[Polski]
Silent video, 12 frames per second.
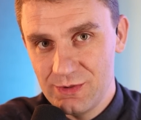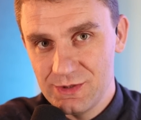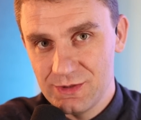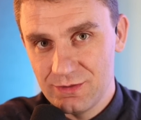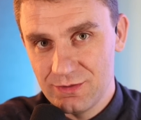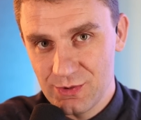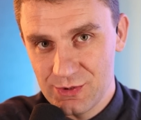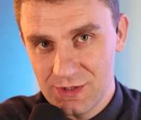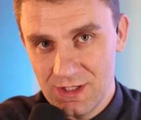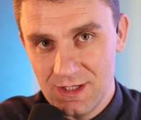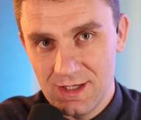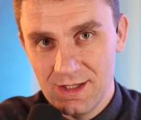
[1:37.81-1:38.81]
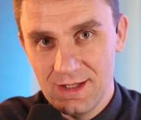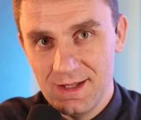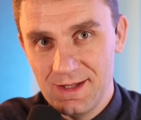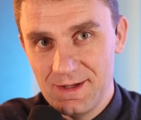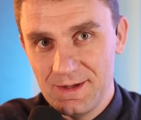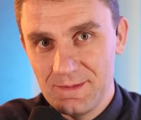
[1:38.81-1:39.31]
Będzie to w kościele
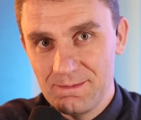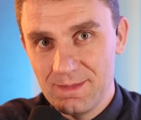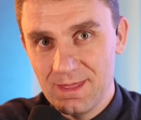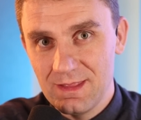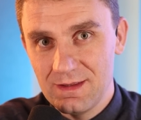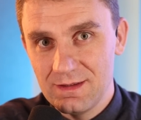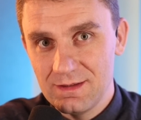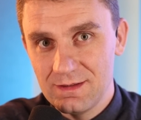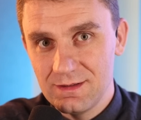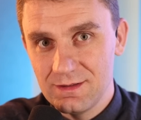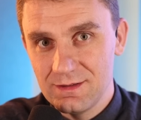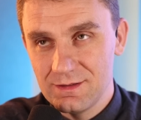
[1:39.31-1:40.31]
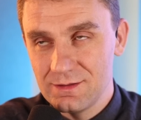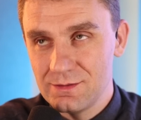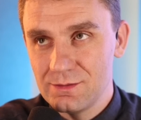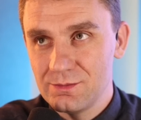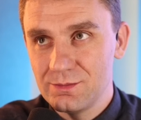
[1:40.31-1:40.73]
y,